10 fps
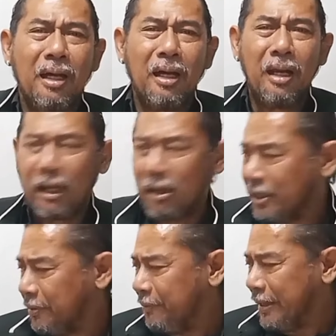แล้วก็อย่า
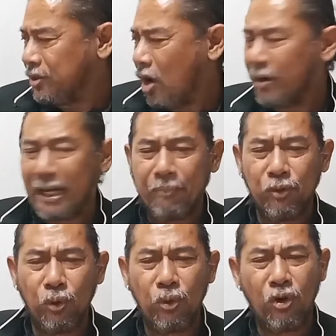เพิ่งเปลี่ยนช่องนะครับ
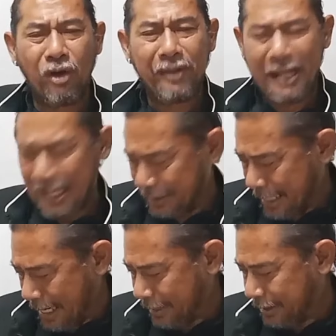ดูโฆษณาท้า
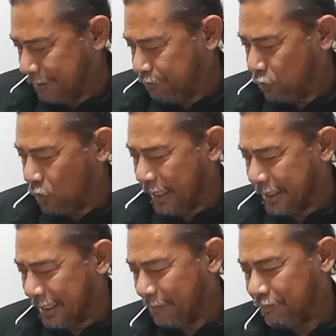ยคลิปด้วย
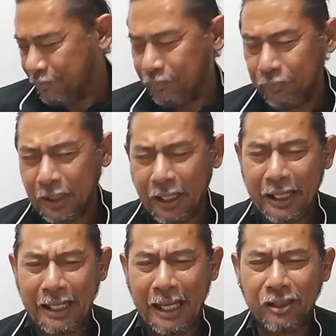นะครับ หนึ่งใน
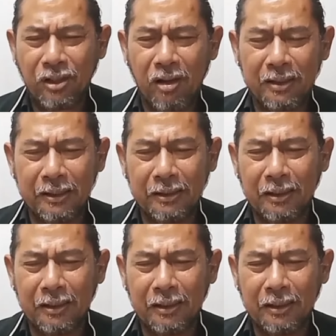นั้นก็คือ